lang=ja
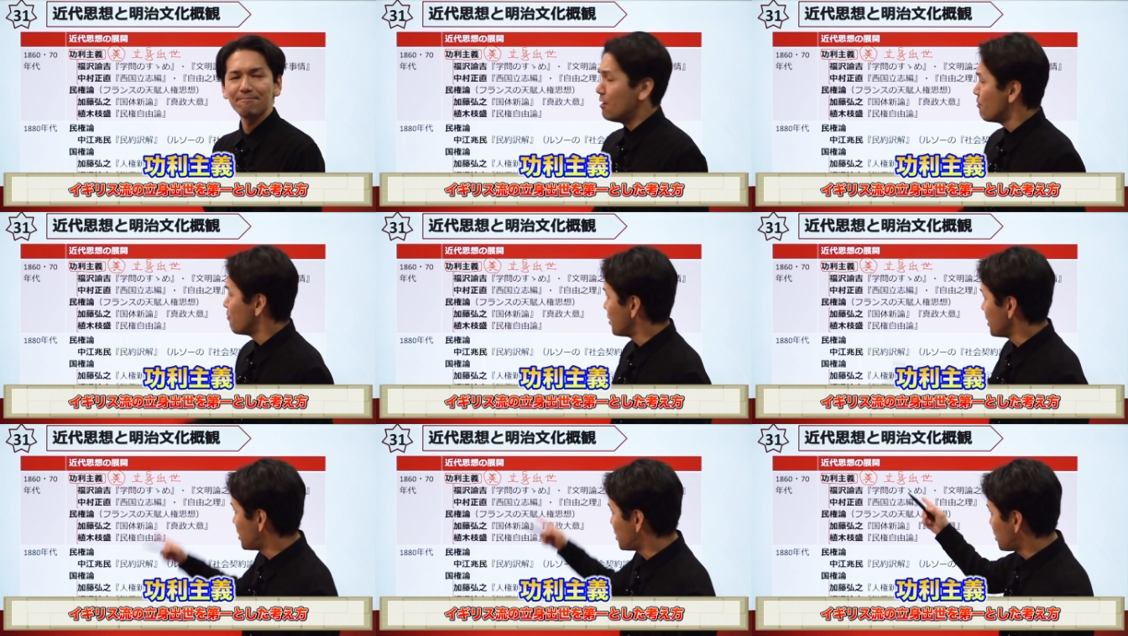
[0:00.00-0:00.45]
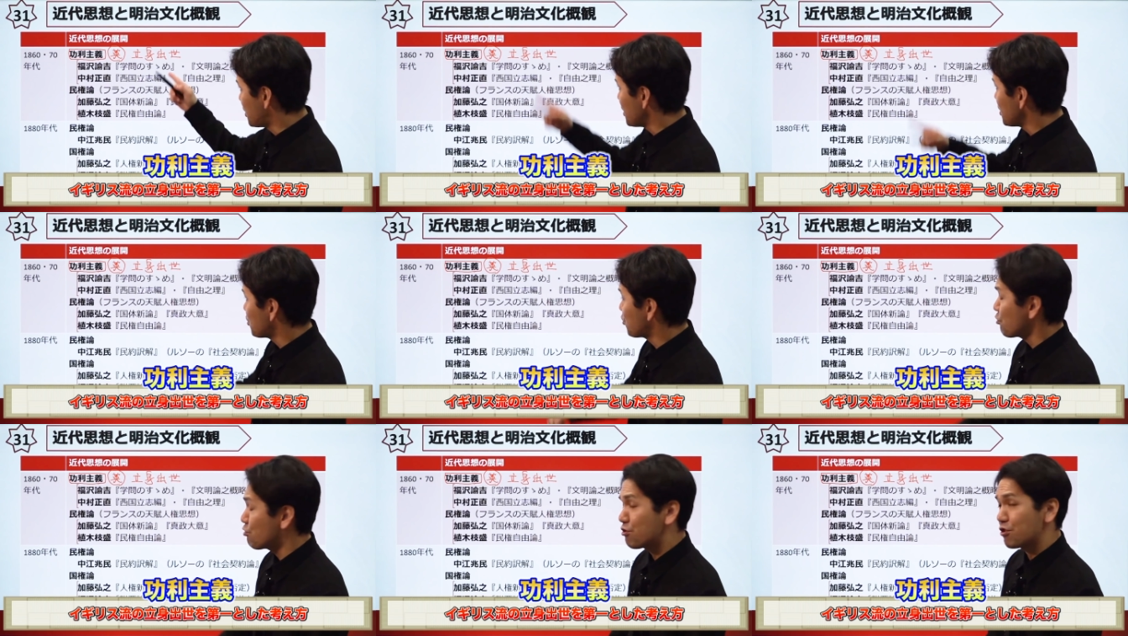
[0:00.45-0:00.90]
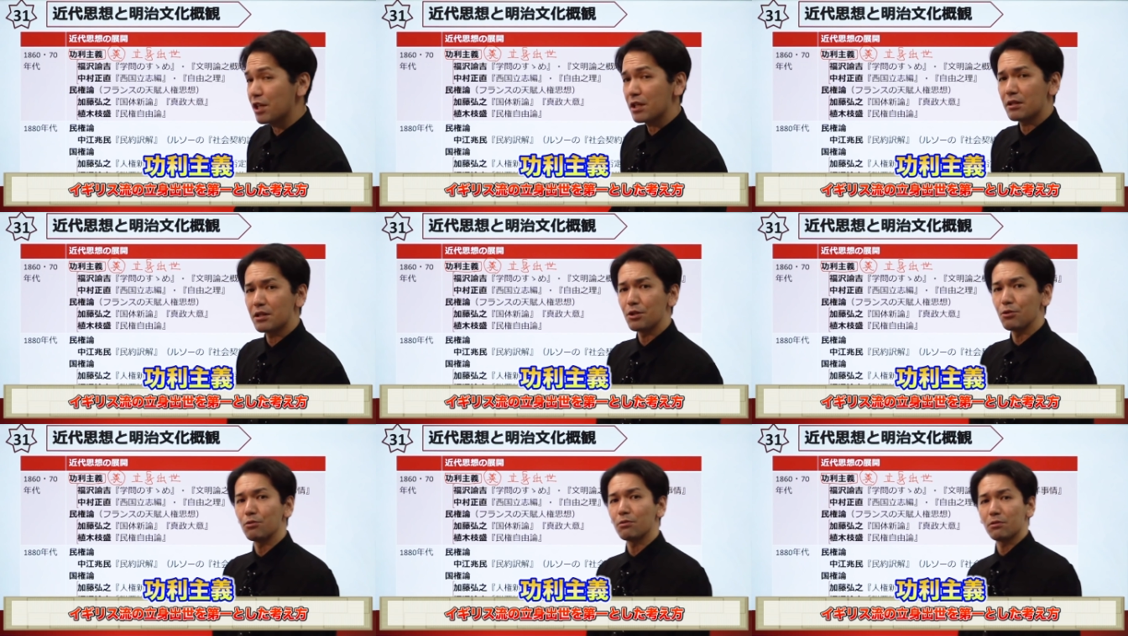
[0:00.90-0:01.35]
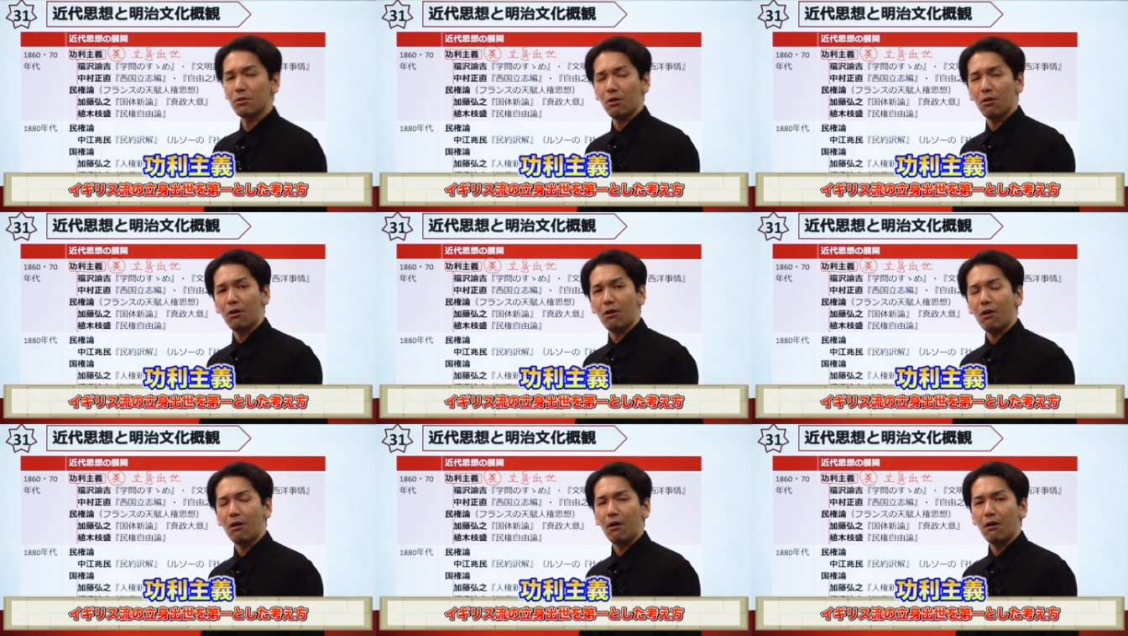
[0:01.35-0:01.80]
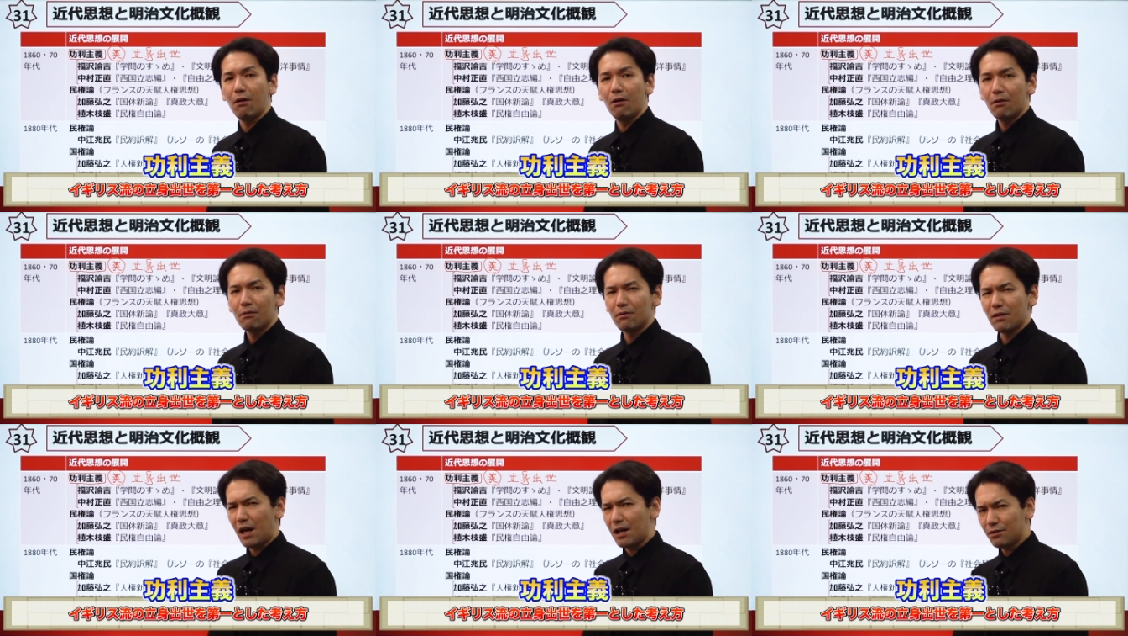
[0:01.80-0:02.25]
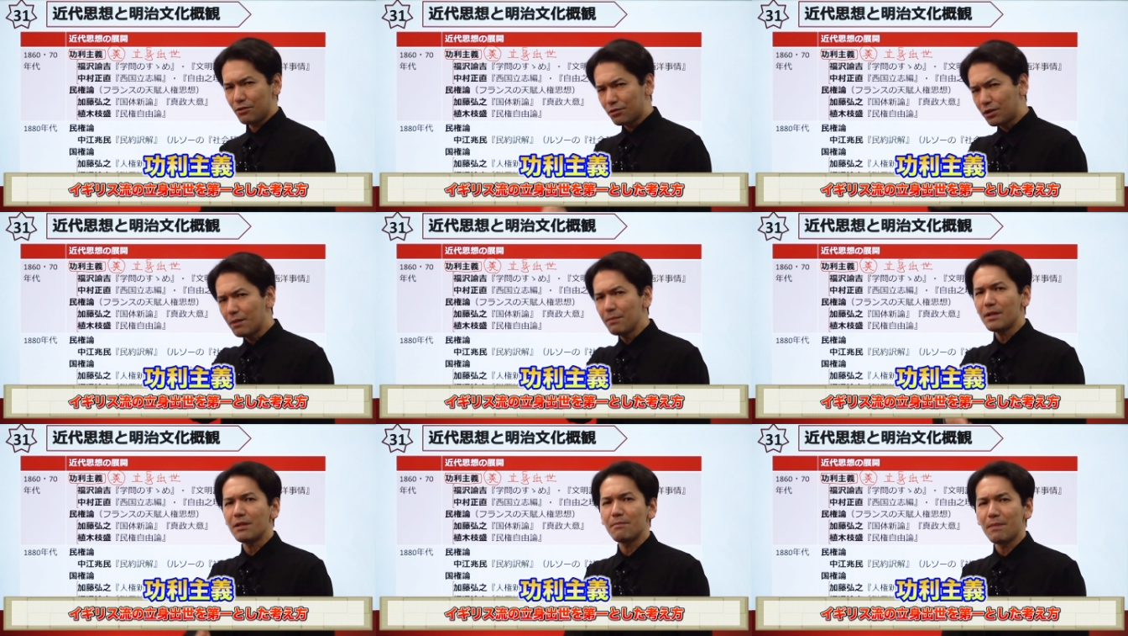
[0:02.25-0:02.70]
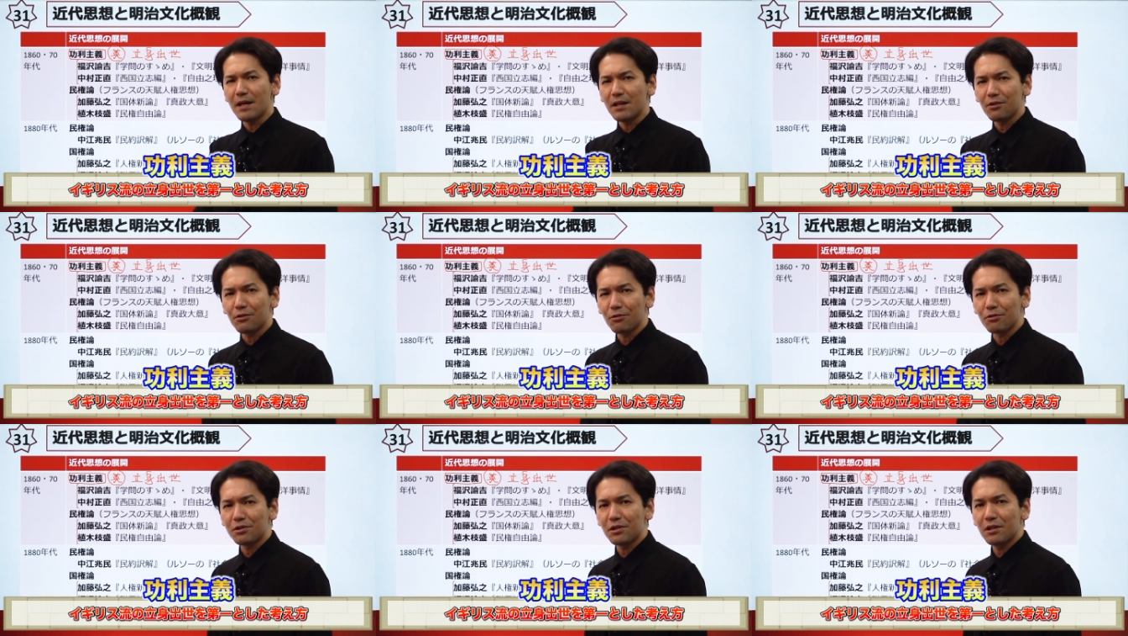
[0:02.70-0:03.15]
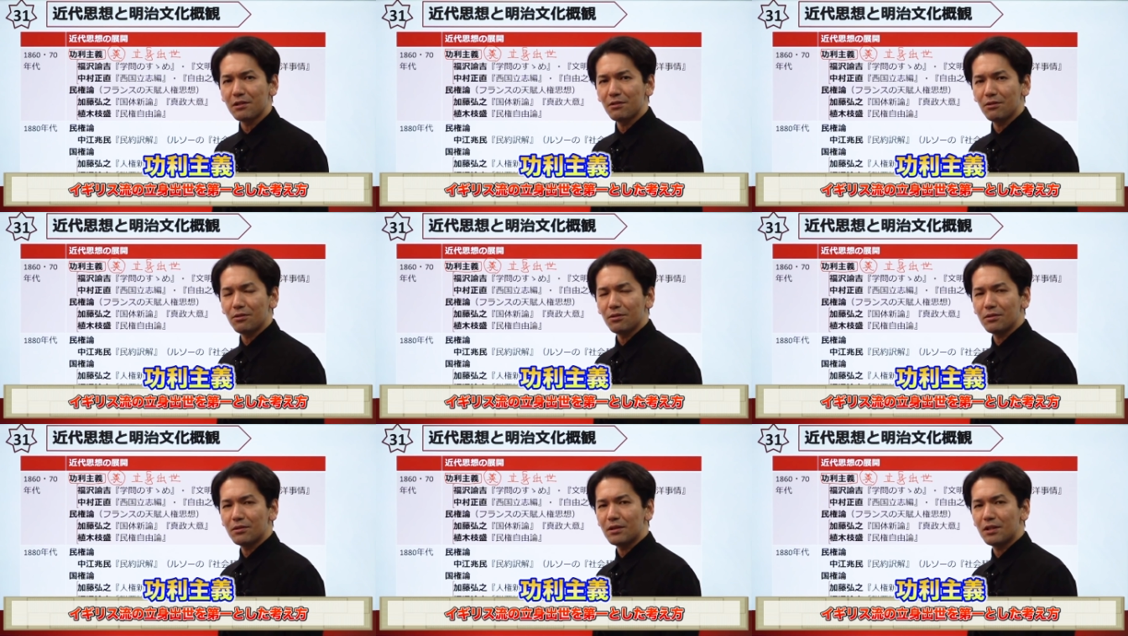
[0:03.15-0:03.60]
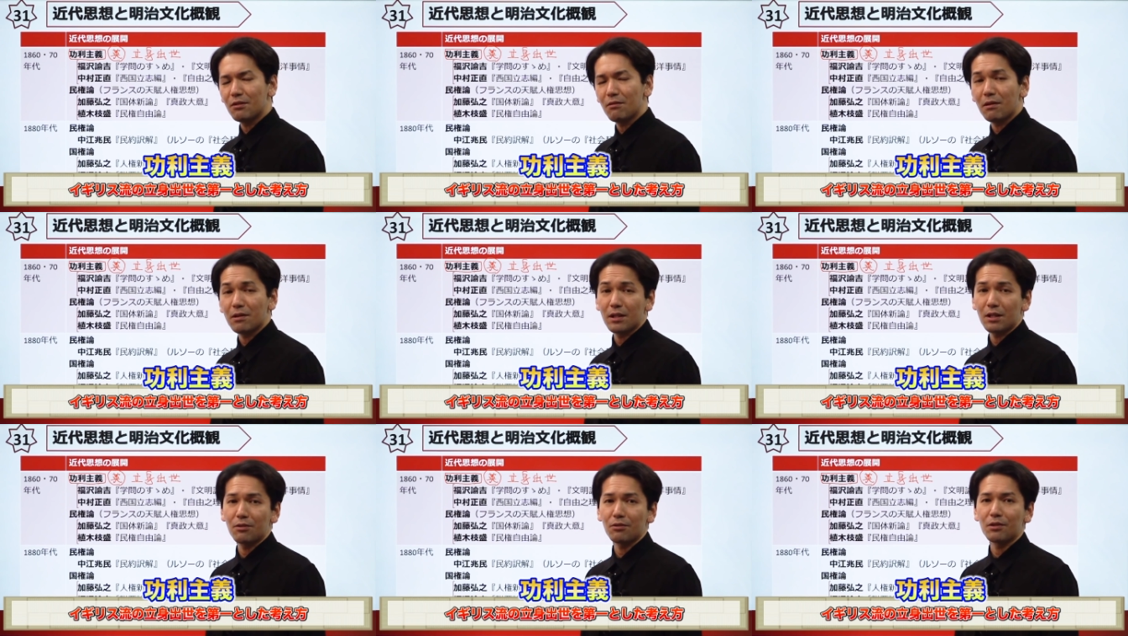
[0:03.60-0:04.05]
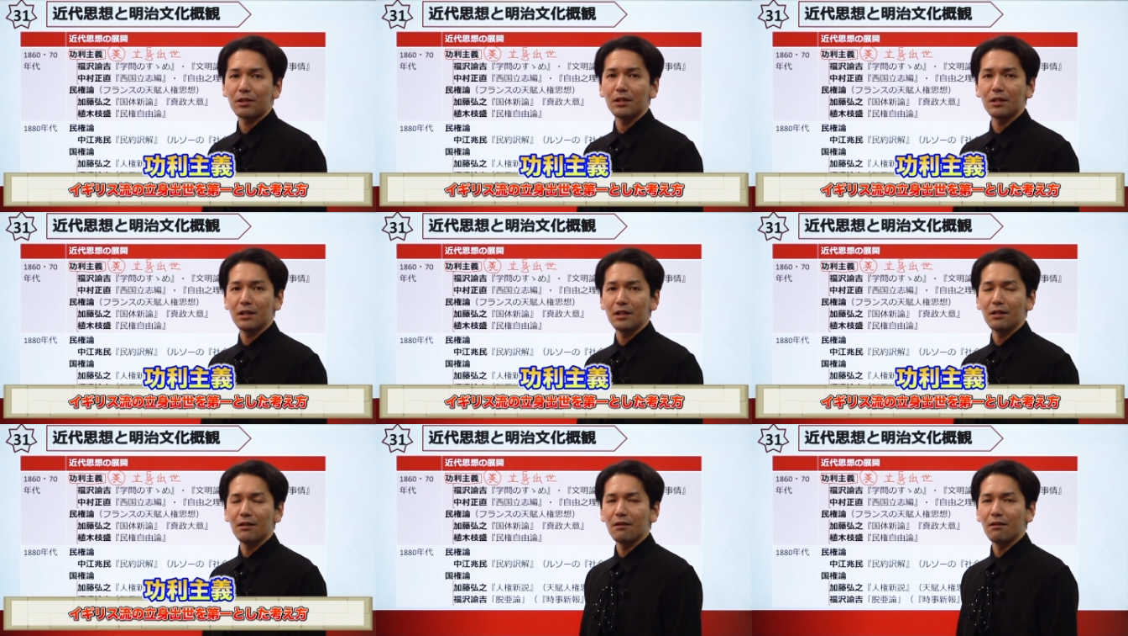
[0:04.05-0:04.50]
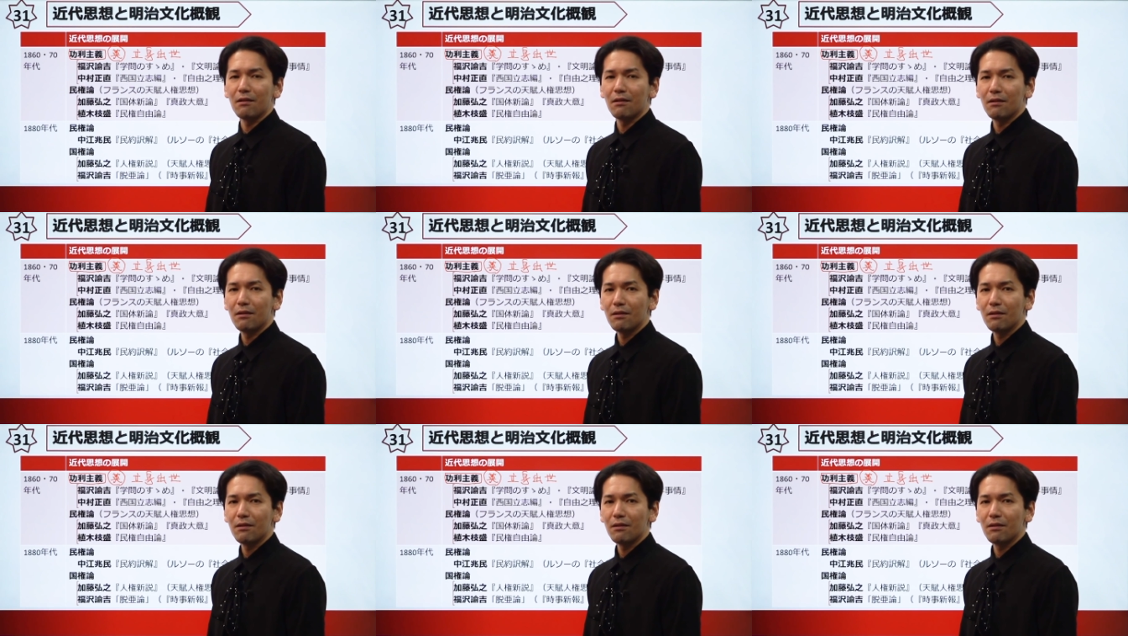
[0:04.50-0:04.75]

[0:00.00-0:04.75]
立身出世っていうと、何のために勉強してんのって言われた時に、